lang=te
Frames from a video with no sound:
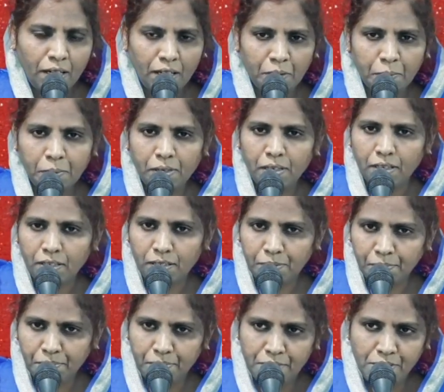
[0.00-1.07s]
ఆ యొక్క
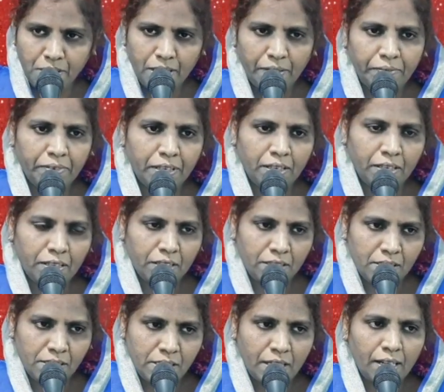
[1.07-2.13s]
జీవ
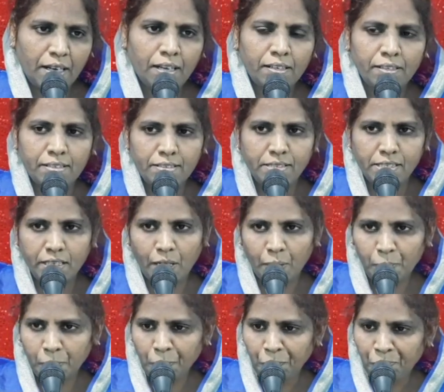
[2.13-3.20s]
జలాన్ని
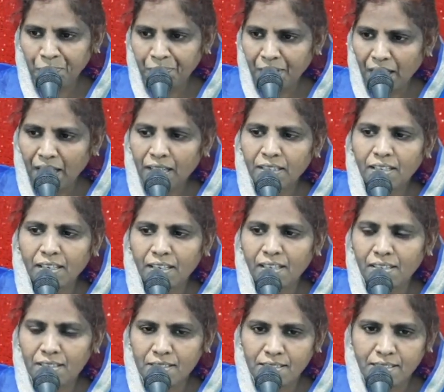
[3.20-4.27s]
ఇచ్చారో అలాగే
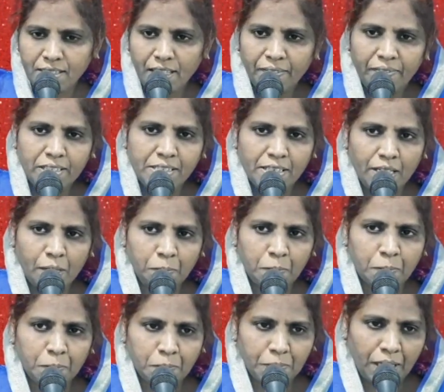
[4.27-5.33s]

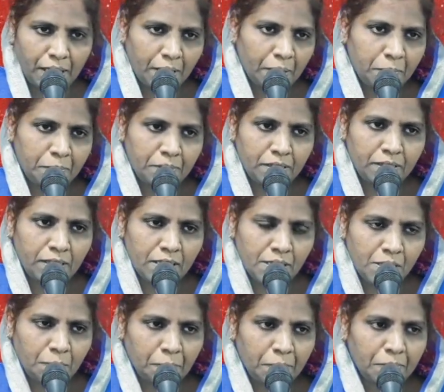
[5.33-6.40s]
జీవజలము ఎక్కడ
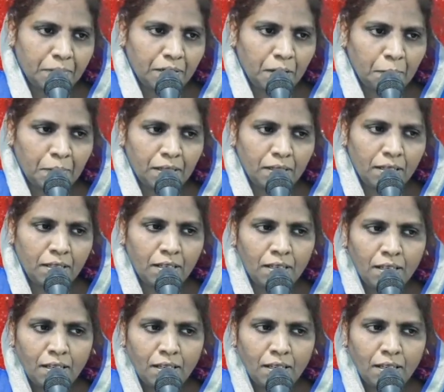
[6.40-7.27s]
ఉంటుందని చెప్పుకున్నామండి